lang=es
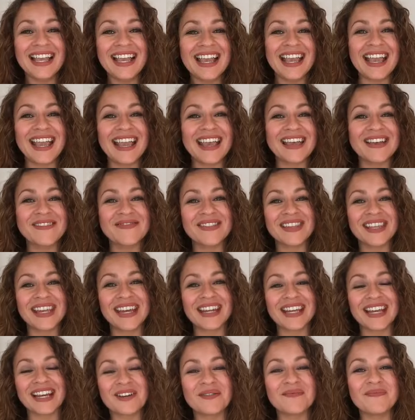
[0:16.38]
Eh,
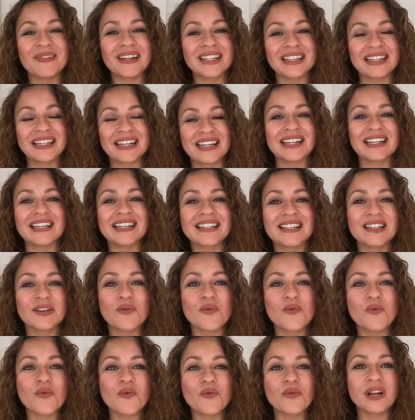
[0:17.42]
quería compartirles
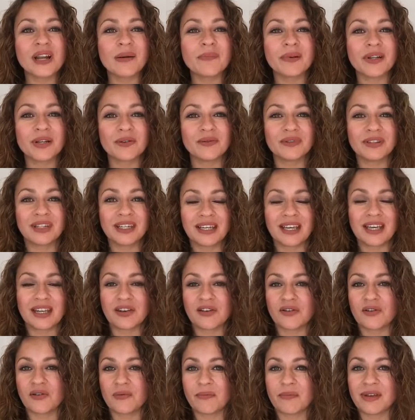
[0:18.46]
una pregunta que
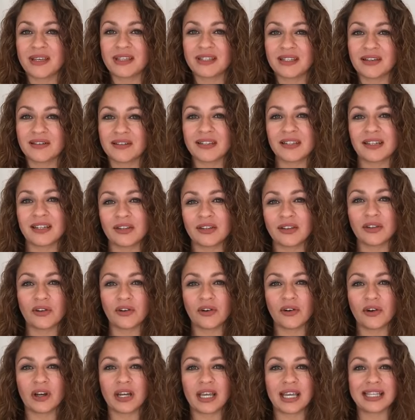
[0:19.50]
yo me estaba
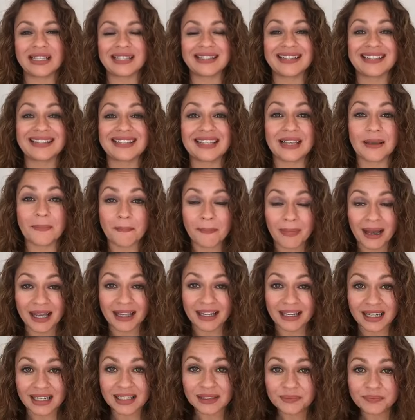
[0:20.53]
haciendo esta
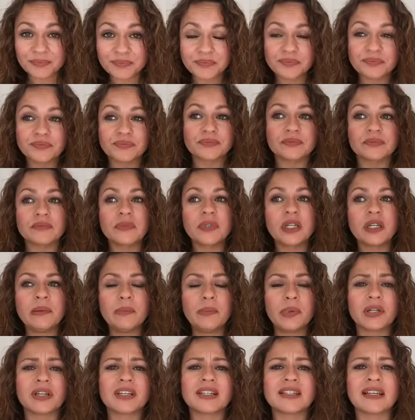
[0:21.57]
semana,
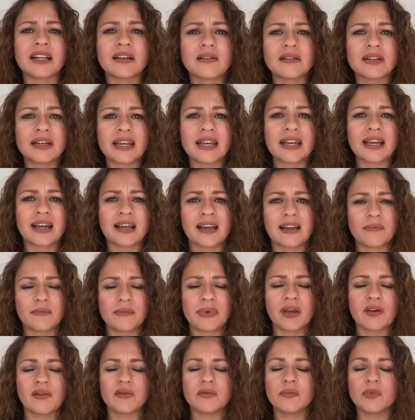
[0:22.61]
porque es algo que ha
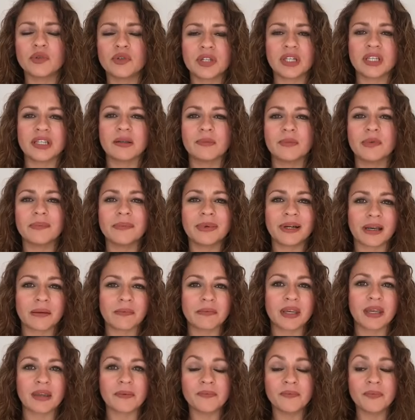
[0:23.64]
cambiado muchísimo para
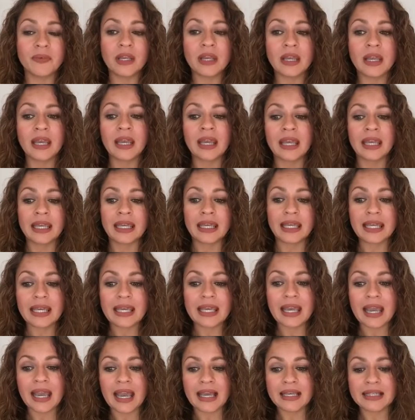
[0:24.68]
mí.
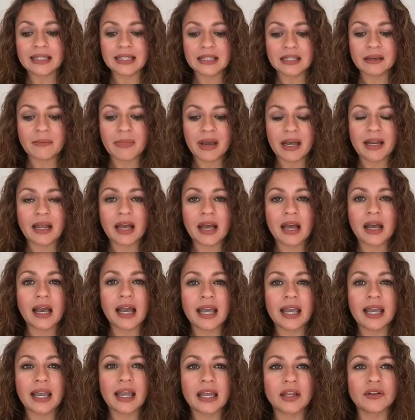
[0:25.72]
Y esta semana
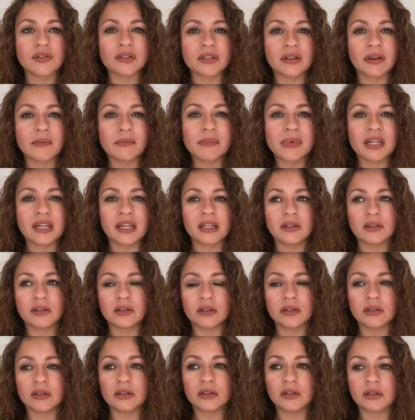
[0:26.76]
yo estaba
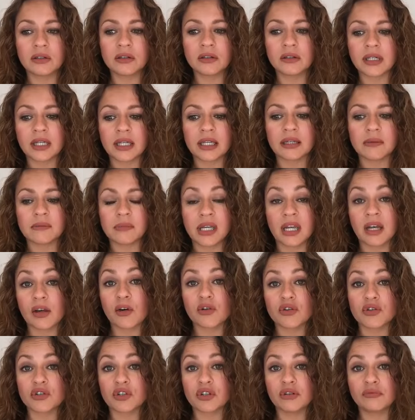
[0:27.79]
mirando mi
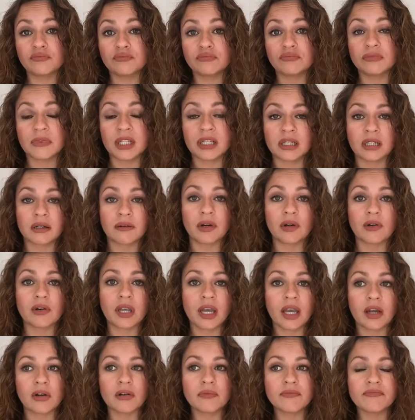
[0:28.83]
negocio y el trabajo
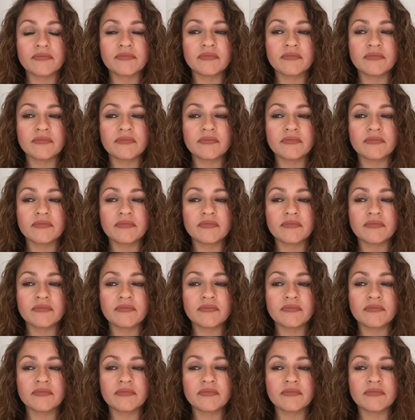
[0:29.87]
que hago